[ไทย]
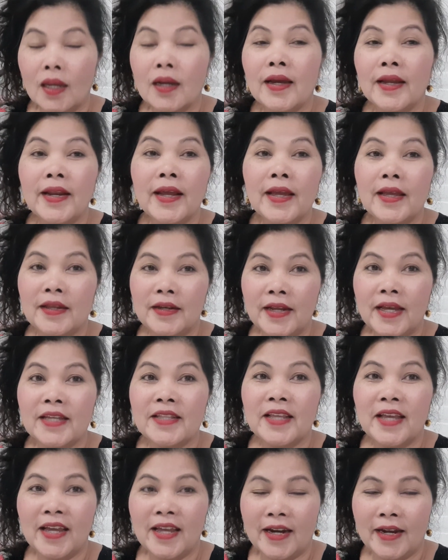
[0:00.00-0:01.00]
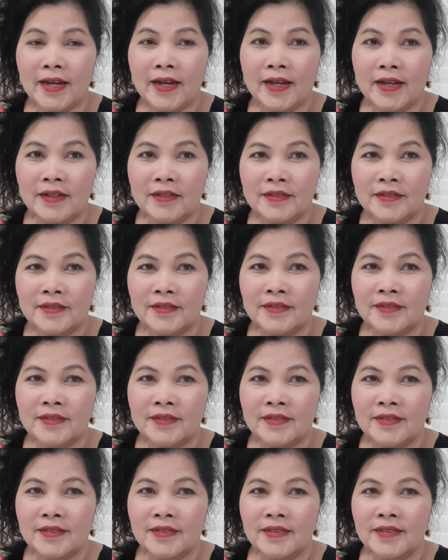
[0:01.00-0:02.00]
ค่ะได้ได้แท้ละค่ะ
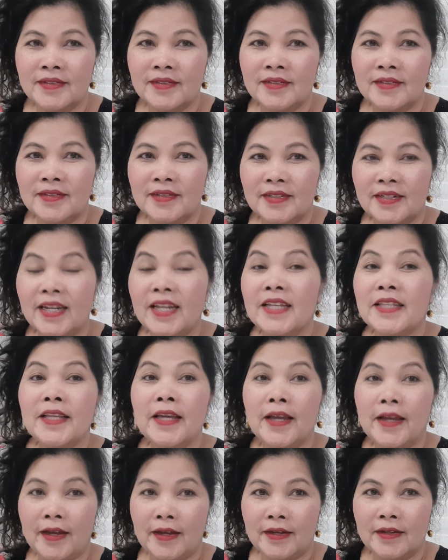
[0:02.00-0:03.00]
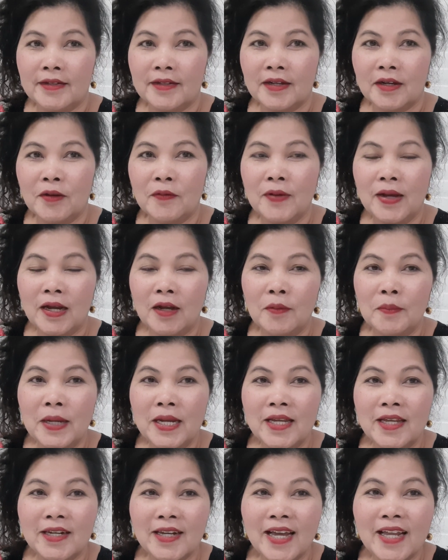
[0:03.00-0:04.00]
ได้แท้เขาว่าเขามา
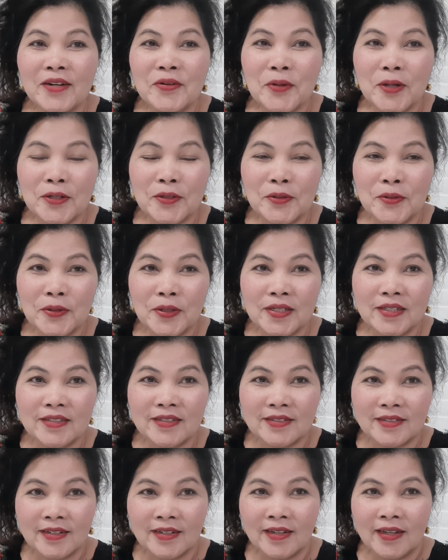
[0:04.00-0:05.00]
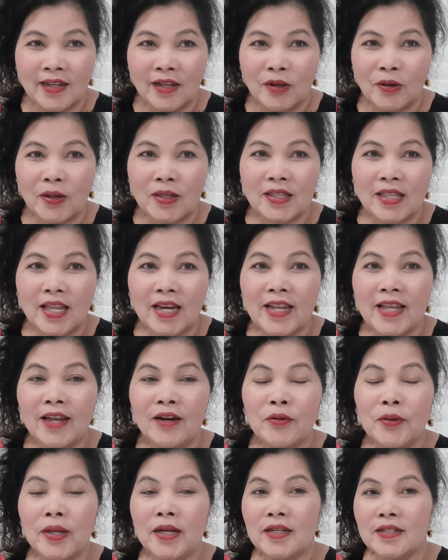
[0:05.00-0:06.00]
เห็นงานหนวดยวนออสเตรเลีย
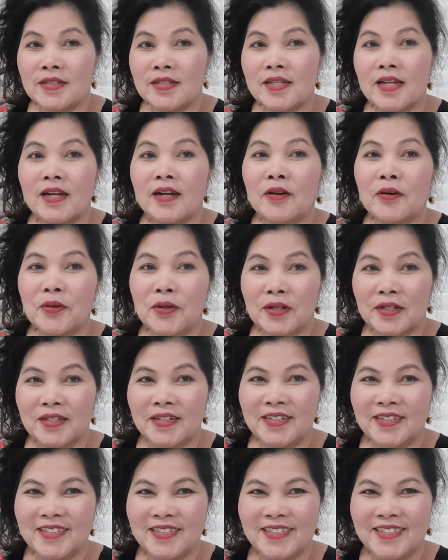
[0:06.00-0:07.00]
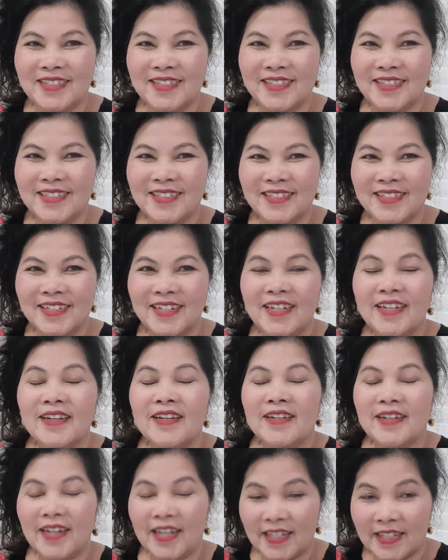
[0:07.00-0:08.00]
ร้วยนั่เสื้อกระโหลด
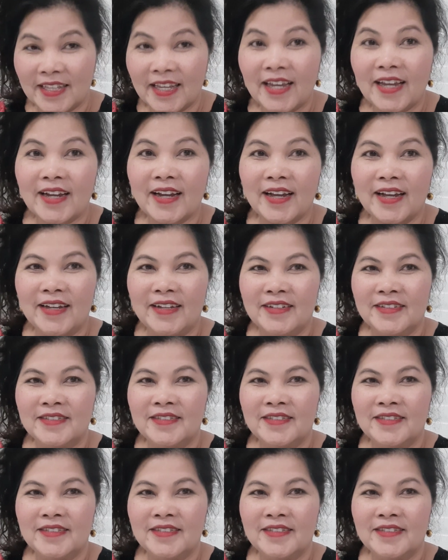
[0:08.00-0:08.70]
ได้แท้ค่ะ